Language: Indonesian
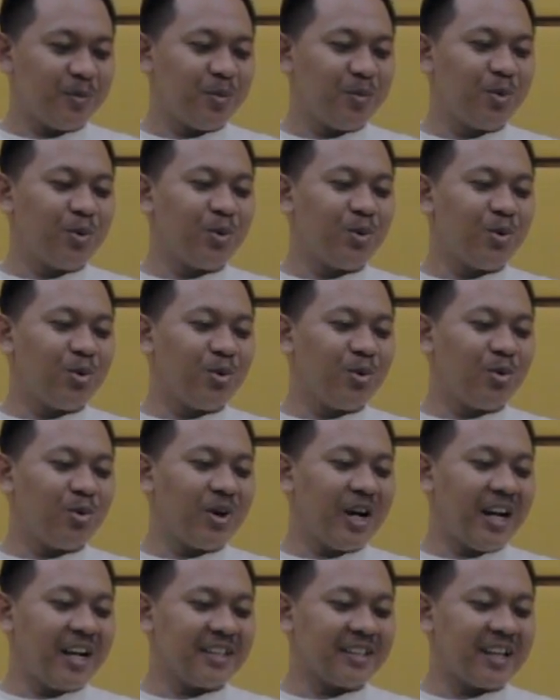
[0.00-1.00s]

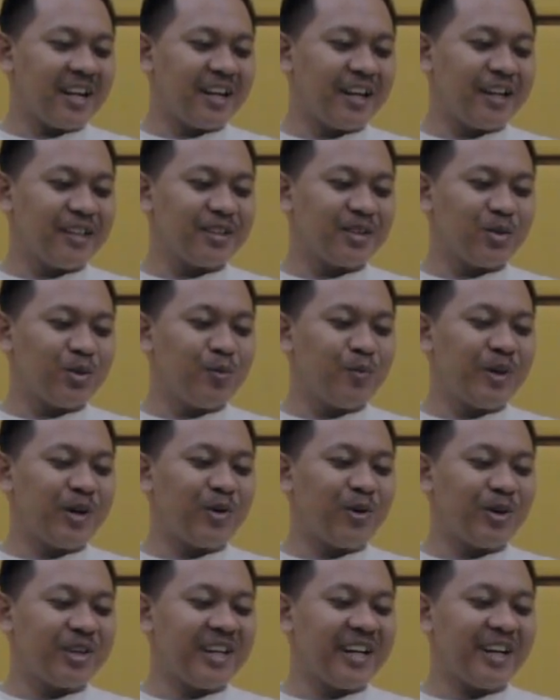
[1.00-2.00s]
Buah tanganku
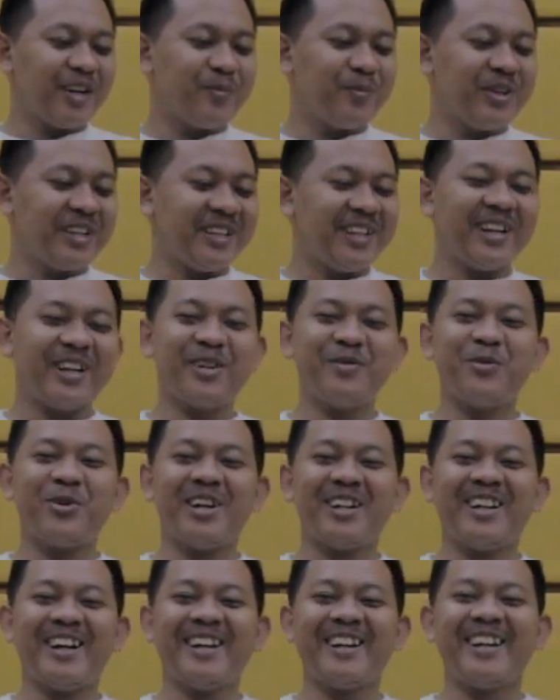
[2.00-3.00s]
menggoda lebih dari
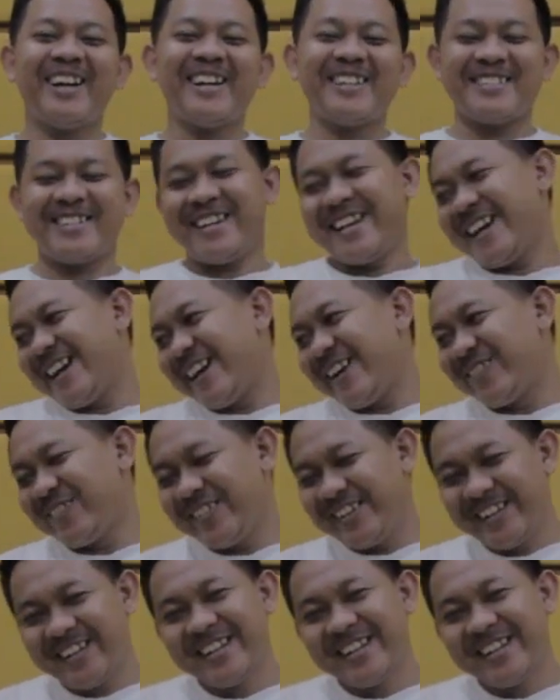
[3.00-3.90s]
buah dada. Siap.